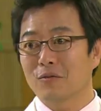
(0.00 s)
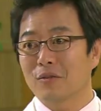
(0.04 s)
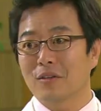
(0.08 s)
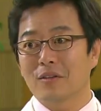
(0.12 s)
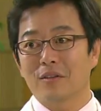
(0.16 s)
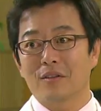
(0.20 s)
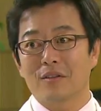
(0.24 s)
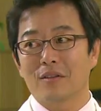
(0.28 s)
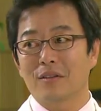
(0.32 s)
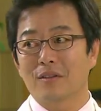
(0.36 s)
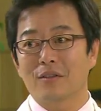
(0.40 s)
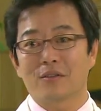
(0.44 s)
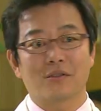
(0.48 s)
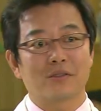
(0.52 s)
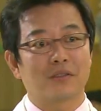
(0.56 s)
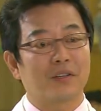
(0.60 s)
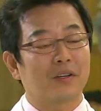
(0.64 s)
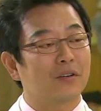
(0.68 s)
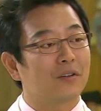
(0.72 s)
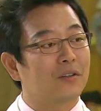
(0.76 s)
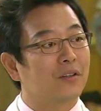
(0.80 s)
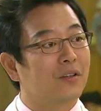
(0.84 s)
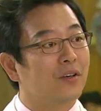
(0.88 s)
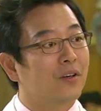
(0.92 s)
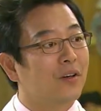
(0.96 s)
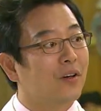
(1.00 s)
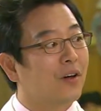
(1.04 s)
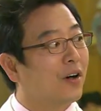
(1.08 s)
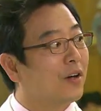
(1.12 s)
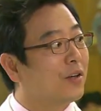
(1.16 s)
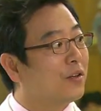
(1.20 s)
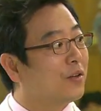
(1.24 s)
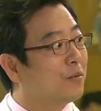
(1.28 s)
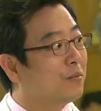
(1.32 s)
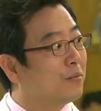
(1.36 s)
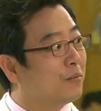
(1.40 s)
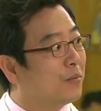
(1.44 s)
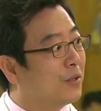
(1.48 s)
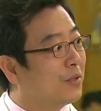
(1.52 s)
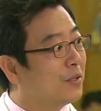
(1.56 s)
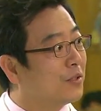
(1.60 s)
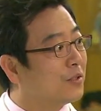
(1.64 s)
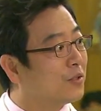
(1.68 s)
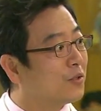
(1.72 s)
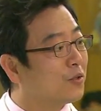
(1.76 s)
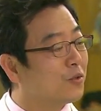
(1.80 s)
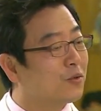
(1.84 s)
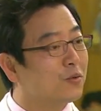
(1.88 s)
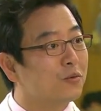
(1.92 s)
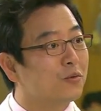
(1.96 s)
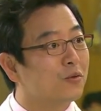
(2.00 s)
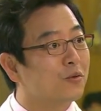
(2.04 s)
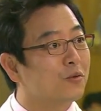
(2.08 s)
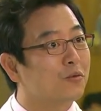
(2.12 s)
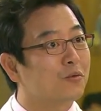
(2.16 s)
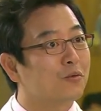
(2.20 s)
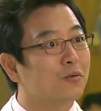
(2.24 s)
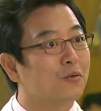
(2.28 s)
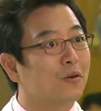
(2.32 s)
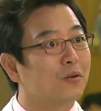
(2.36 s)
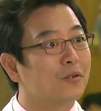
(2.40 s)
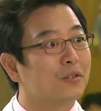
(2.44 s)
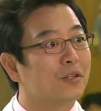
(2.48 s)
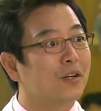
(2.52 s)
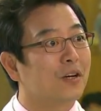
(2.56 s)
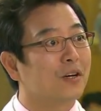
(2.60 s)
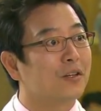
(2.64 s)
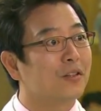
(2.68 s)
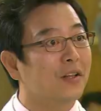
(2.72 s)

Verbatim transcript: 우리 이 선생은 아, 이런 미인 친구분을 두고 어딜